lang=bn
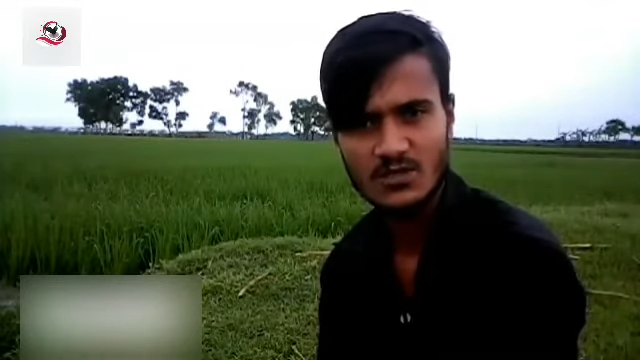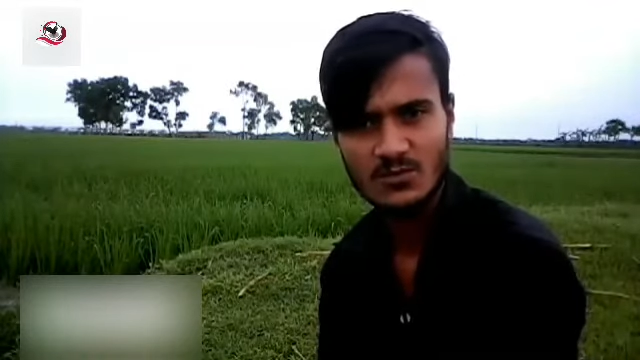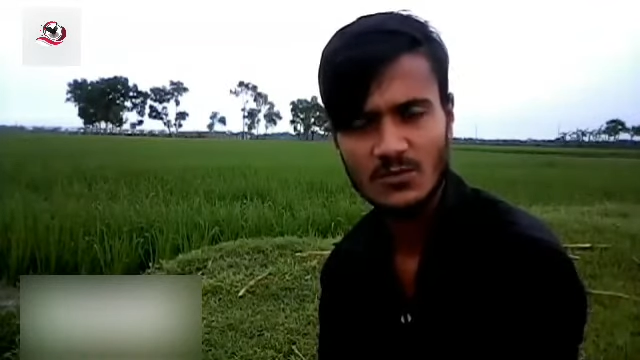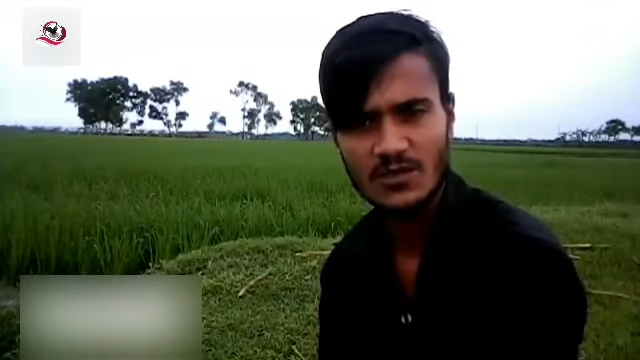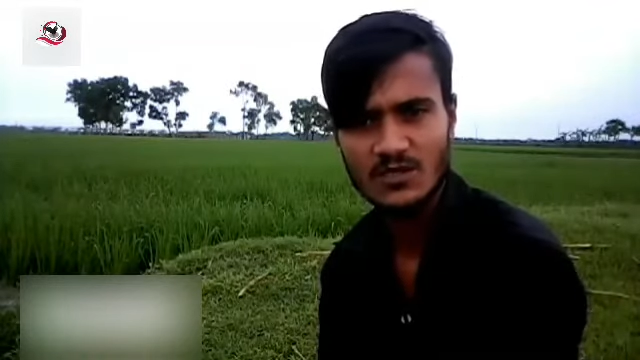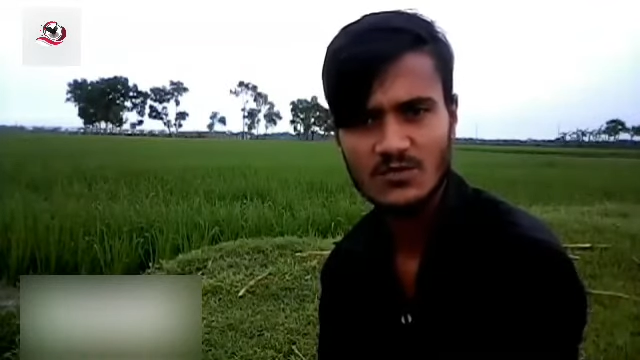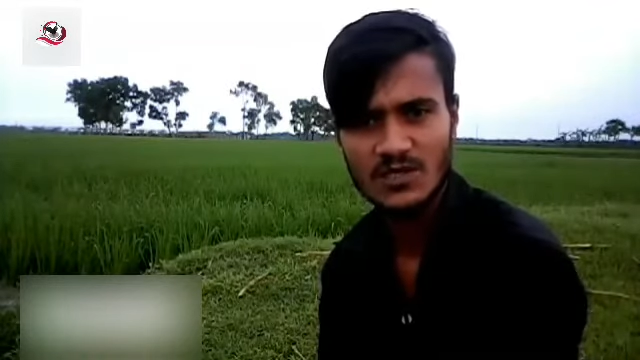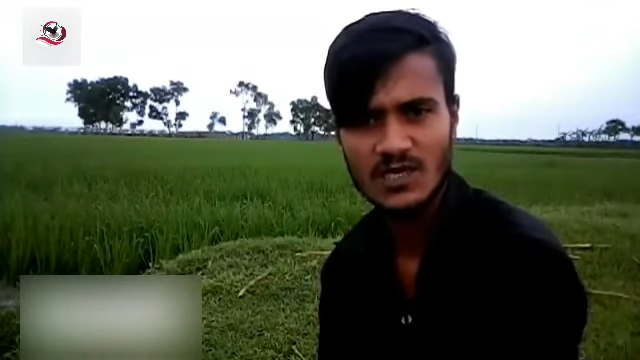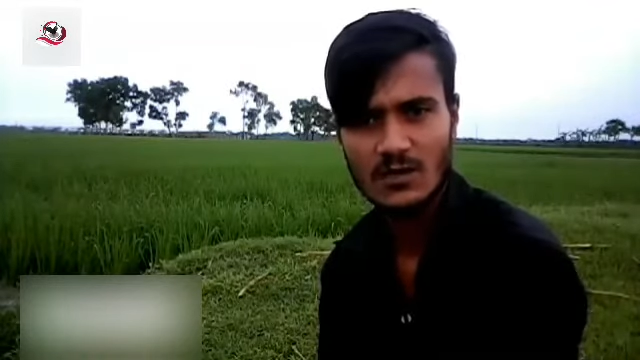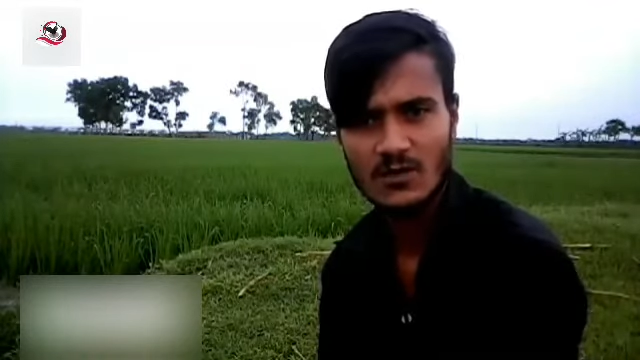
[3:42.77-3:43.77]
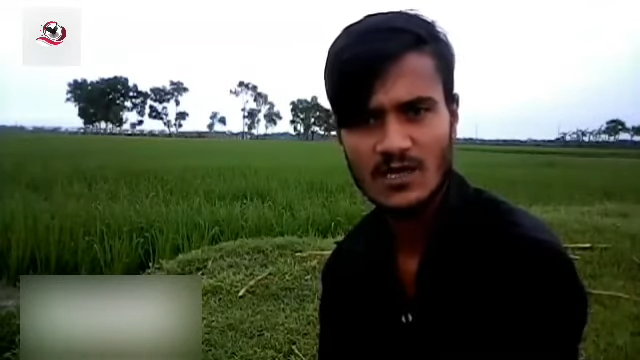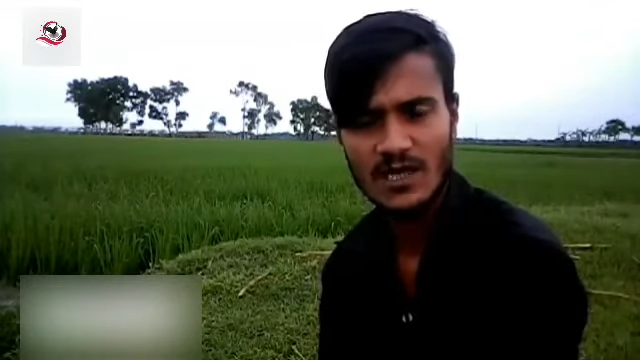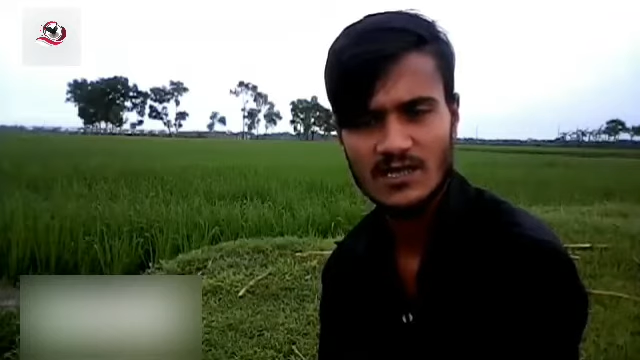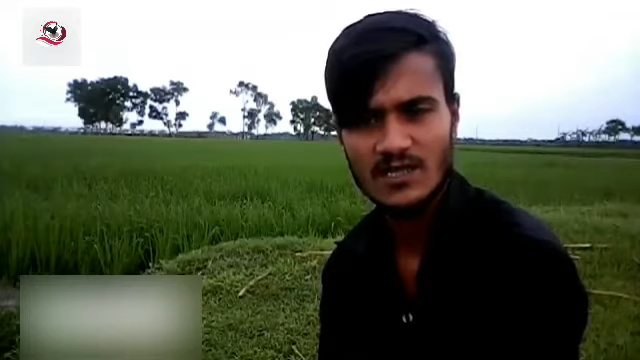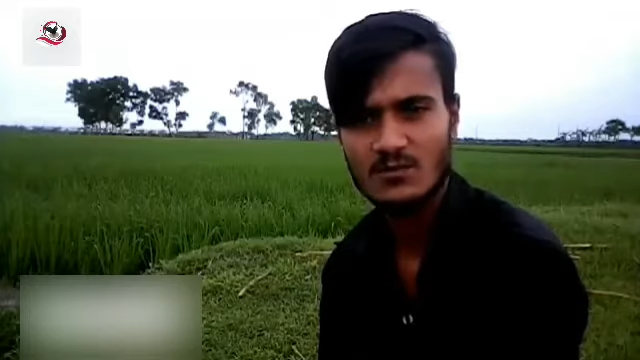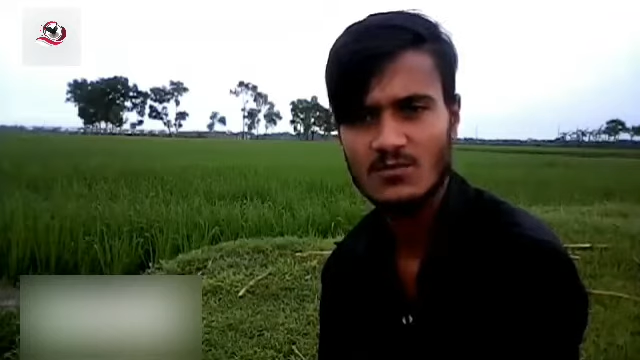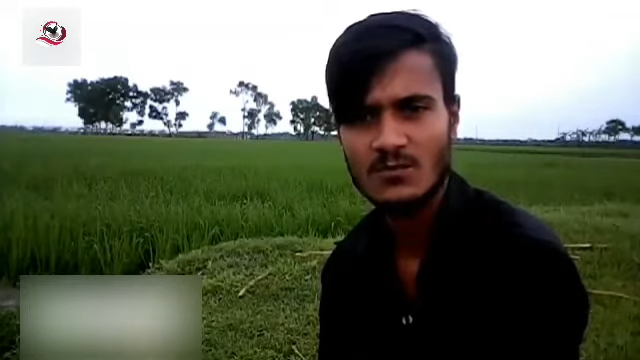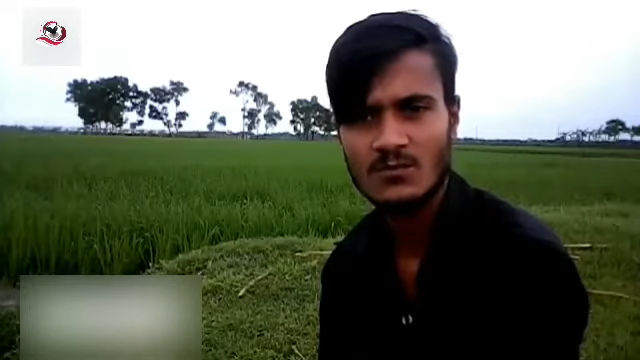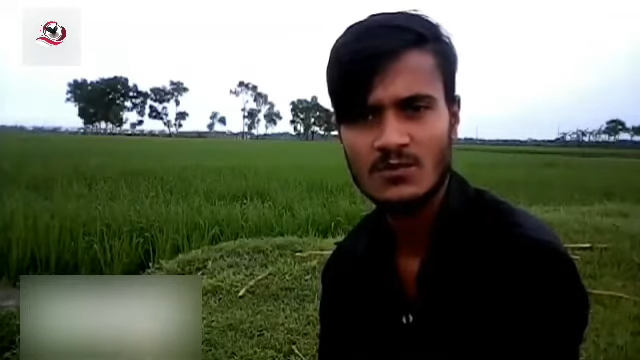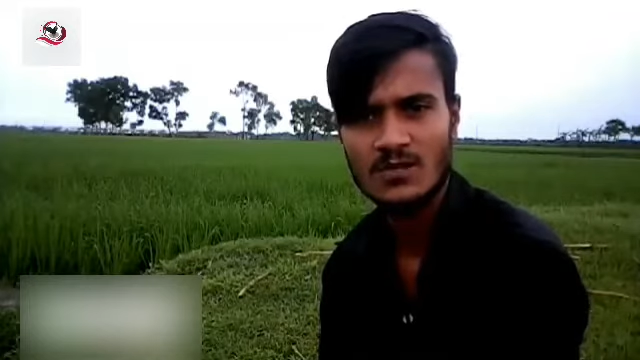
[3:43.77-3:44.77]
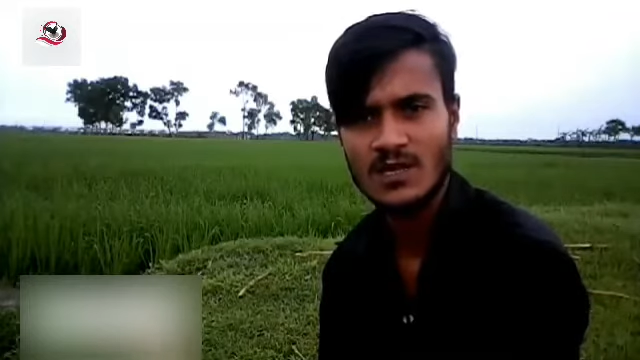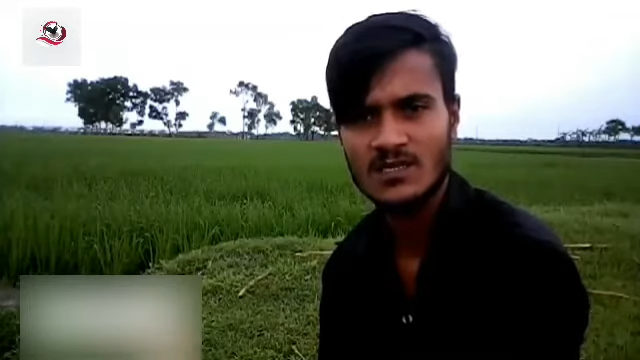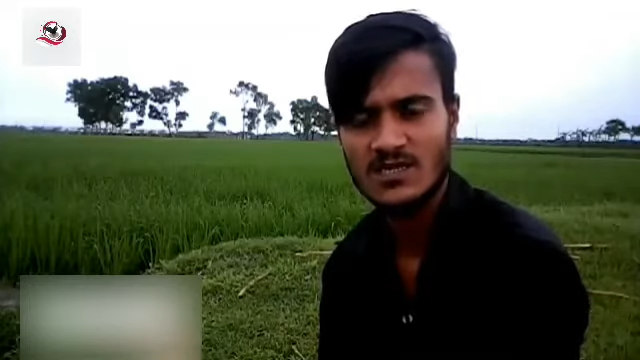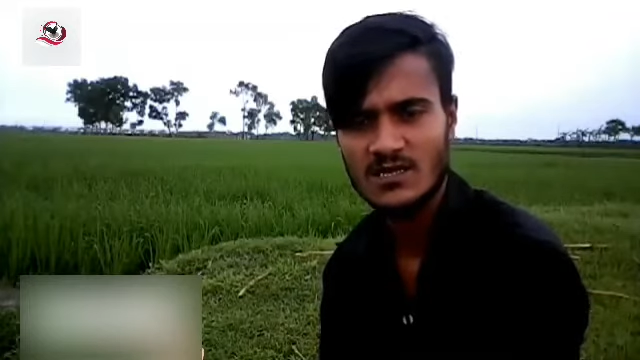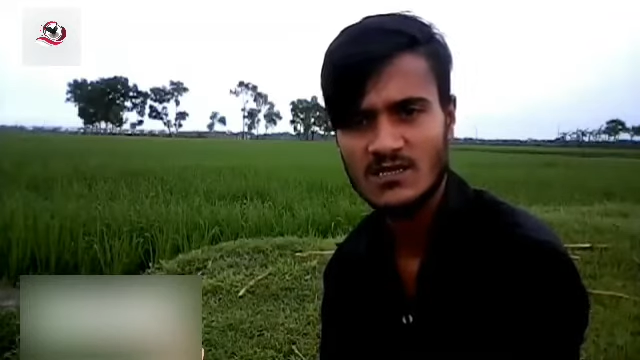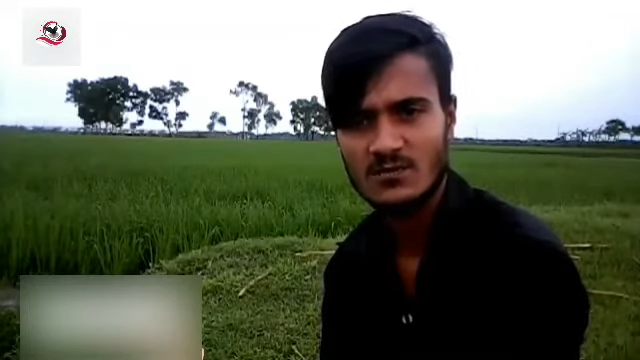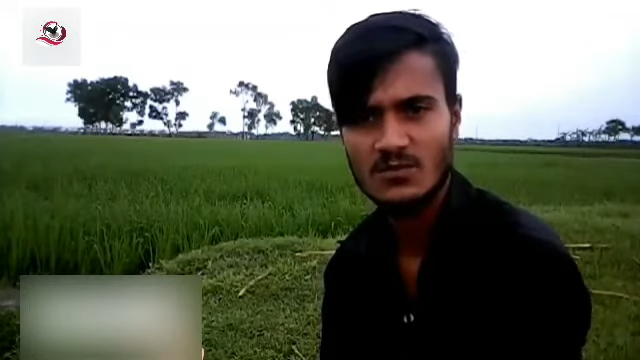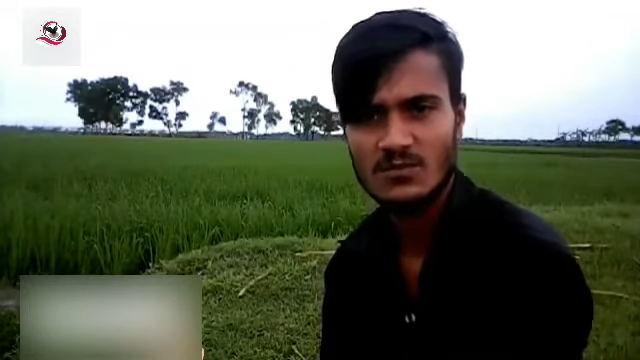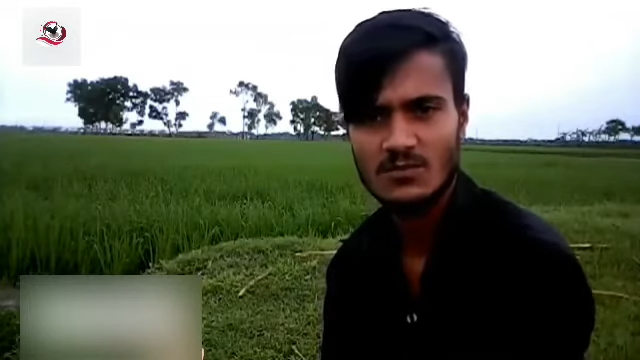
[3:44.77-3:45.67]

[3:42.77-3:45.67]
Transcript: তো বড়ি যদি খাওয়ান একদিন পর পর টানা চার দিন